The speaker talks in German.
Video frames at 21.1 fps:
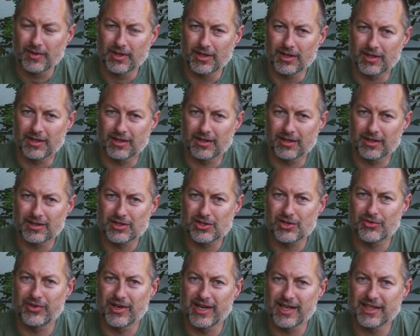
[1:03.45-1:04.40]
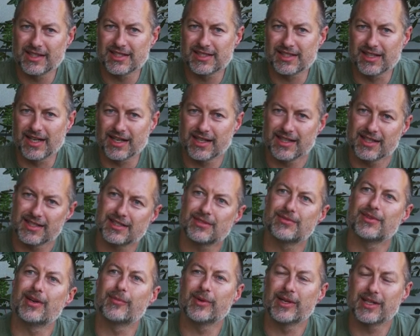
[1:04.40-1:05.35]
Äh, zur Feier des Tages
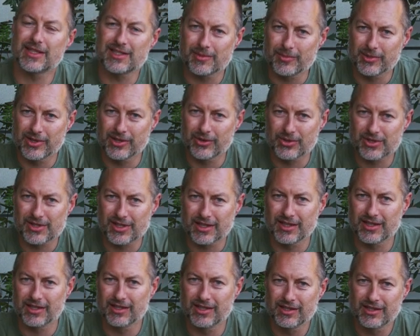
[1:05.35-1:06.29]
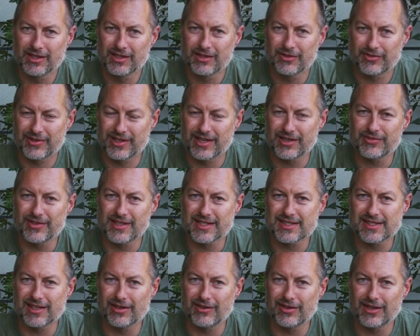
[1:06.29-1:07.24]
werden wir jetzt einmal unser
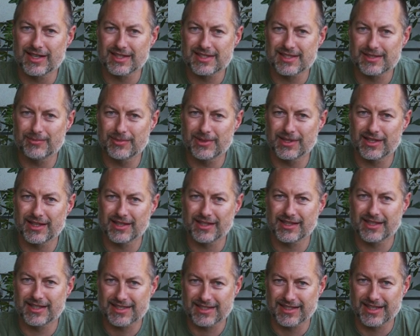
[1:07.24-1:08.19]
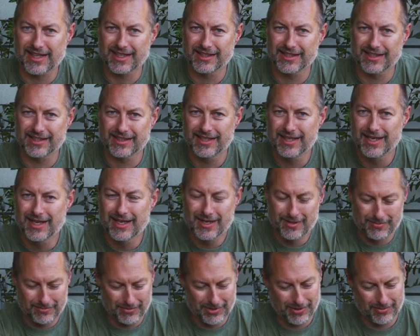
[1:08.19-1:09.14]
Feierfasslau herzen mit einer Kastanien.
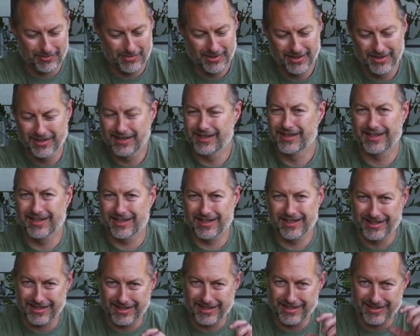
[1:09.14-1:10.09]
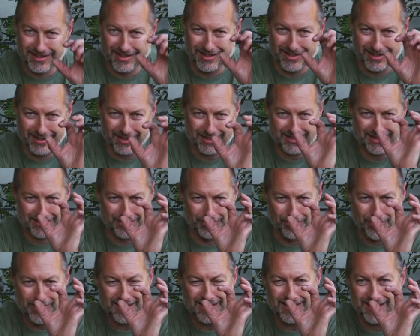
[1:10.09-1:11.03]
Wir haben
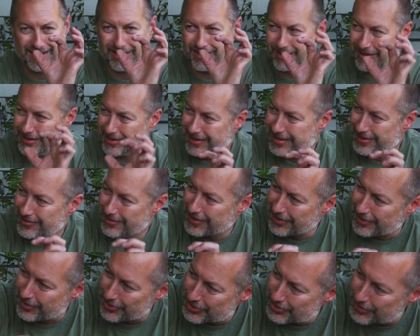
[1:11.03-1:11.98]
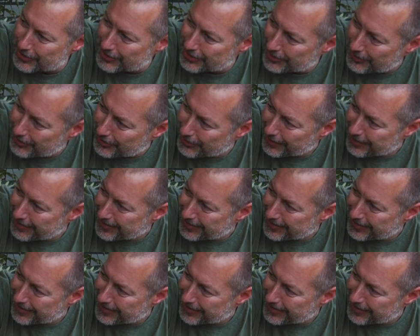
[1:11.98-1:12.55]
solche, hast du hier da?